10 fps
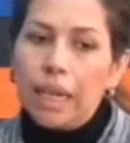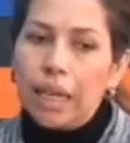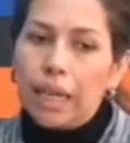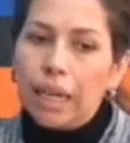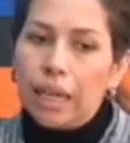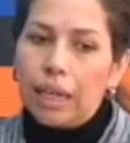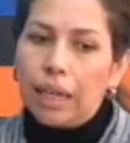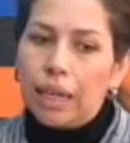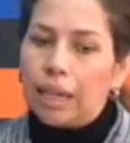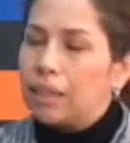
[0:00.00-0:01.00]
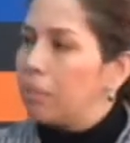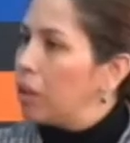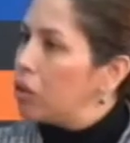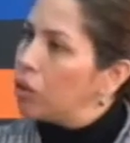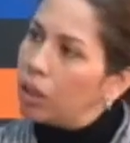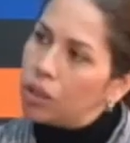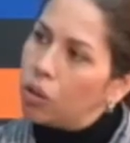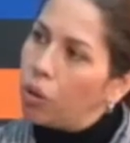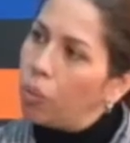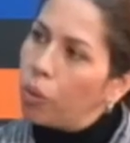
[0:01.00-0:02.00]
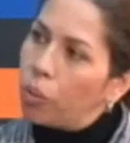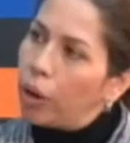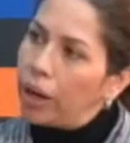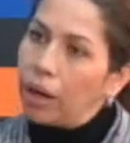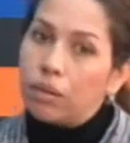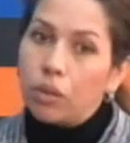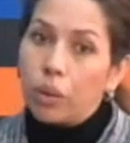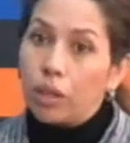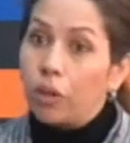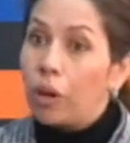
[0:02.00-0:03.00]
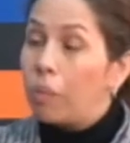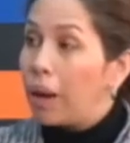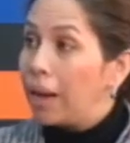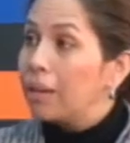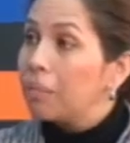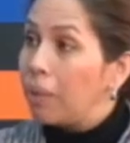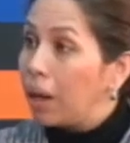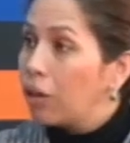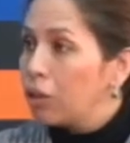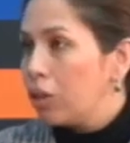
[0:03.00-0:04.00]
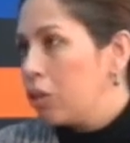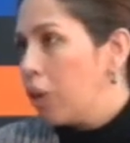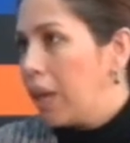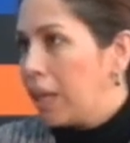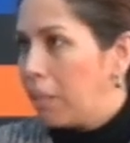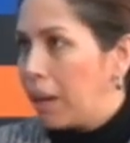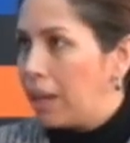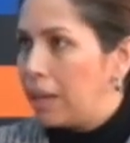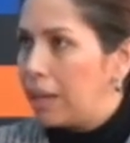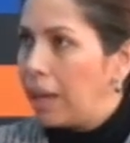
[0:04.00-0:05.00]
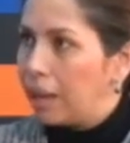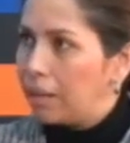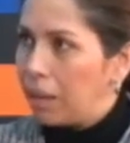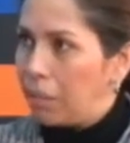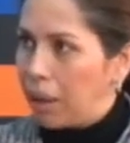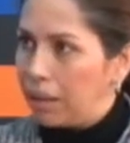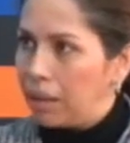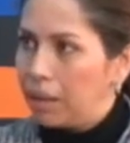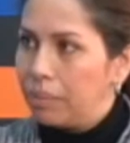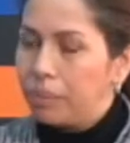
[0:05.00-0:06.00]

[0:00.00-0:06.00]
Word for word: y, la aceptación ha sido muy buena. Sobre todo el plan más costoso es el que más la gente demanda.